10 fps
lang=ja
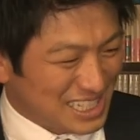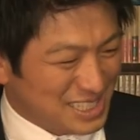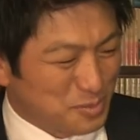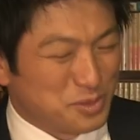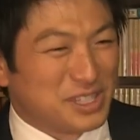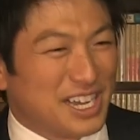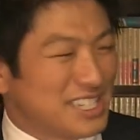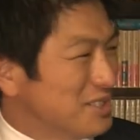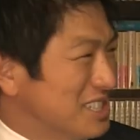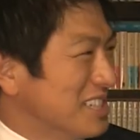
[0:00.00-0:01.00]
日新聞で
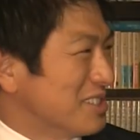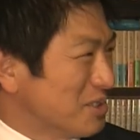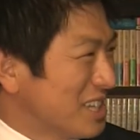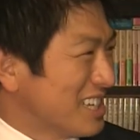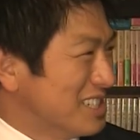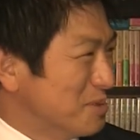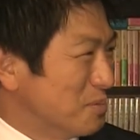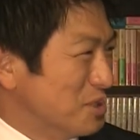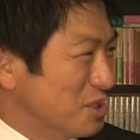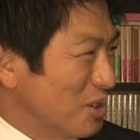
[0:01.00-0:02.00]
話をしだすとそれだけでじゅっ
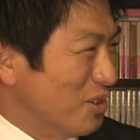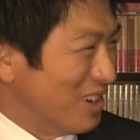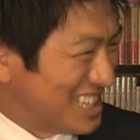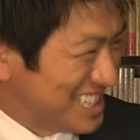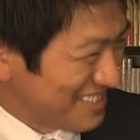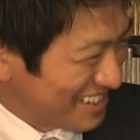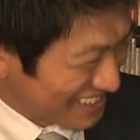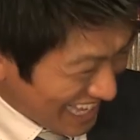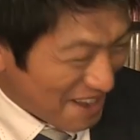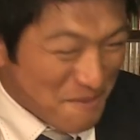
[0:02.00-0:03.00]
ぷんじゅうごふん終わってしまう
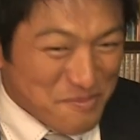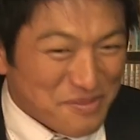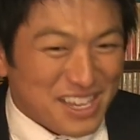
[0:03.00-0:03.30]
ので